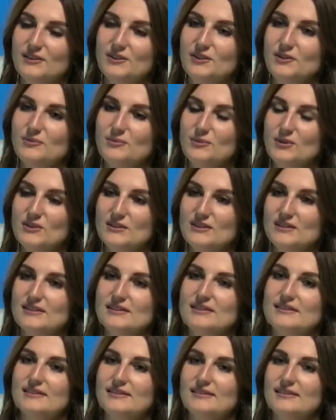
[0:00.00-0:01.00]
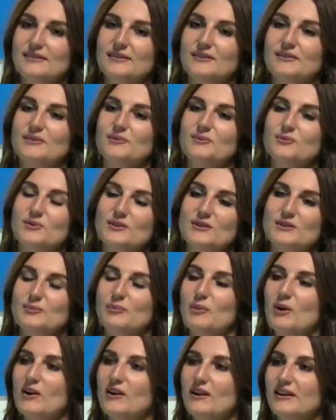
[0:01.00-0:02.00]
этот месяц э, у нас
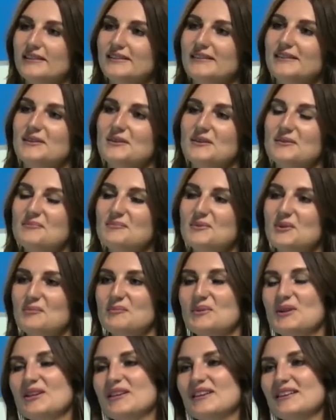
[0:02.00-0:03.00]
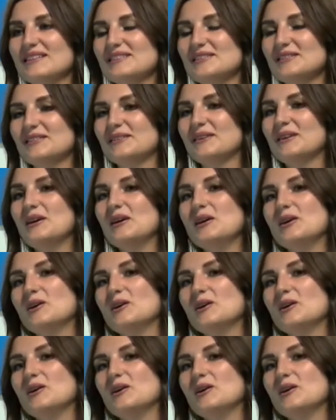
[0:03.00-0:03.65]
богат на мероприятия,